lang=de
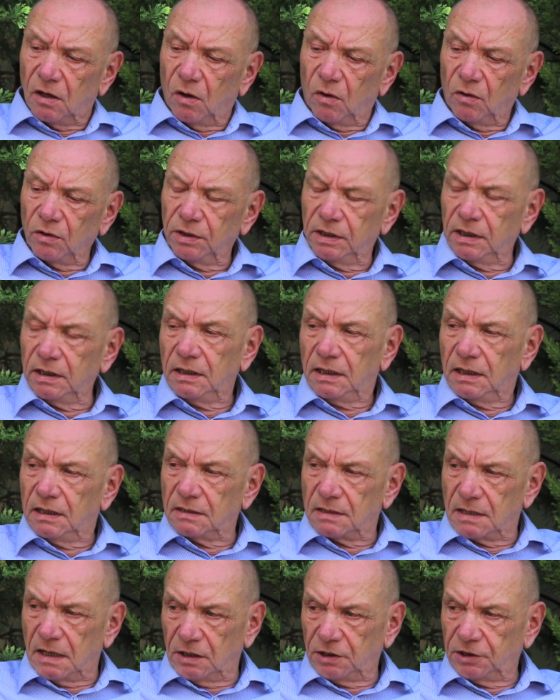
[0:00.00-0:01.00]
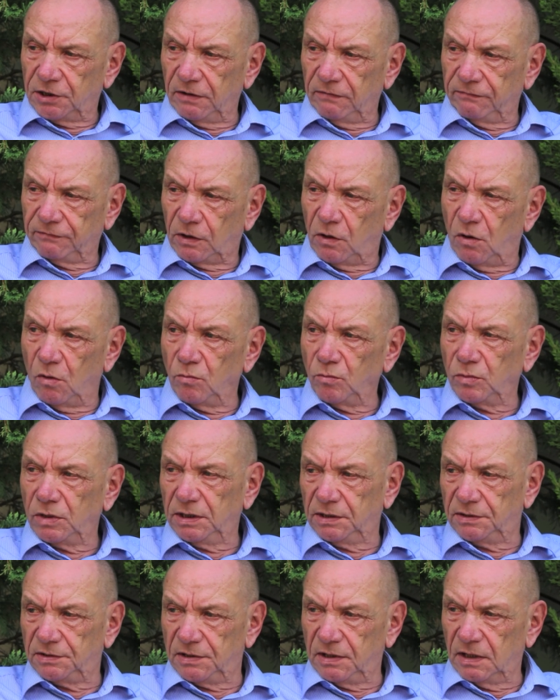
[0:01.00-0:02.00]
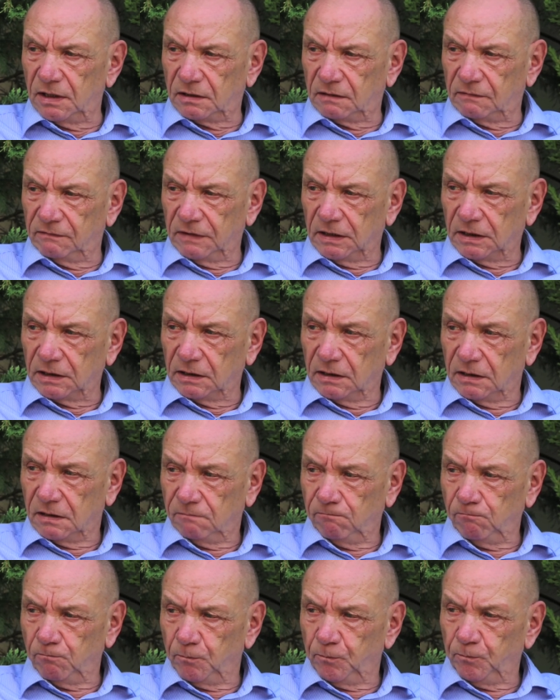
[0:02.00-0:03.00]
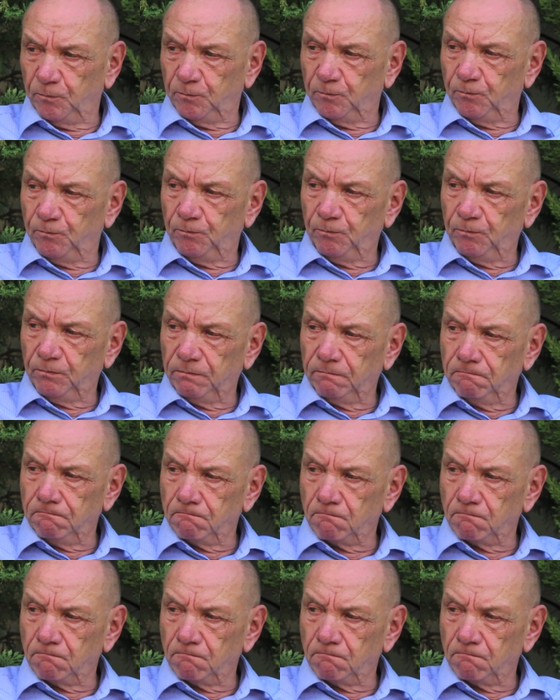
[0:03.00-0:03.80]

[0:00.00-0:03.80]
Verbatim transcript: und in die Gesellschaft kommuniziert wird. Also die Agenda